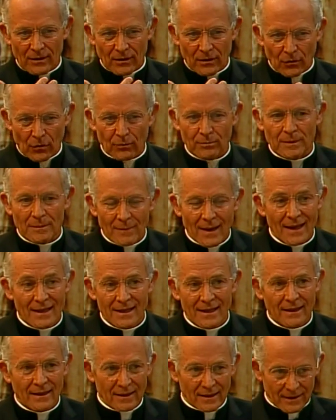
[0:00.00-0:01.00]
con mi
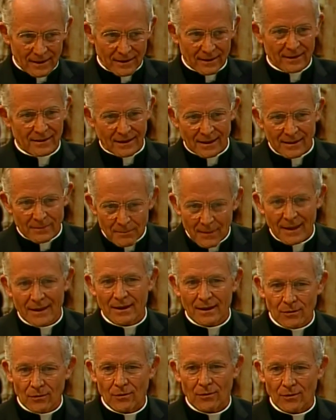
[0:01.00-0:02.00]
madre, que en
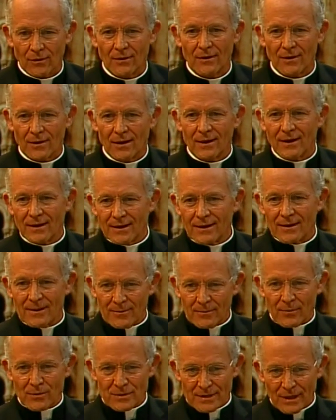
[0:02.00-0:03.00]
México
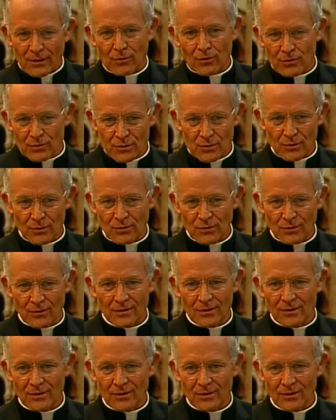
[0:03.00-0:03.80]
pues dejó su,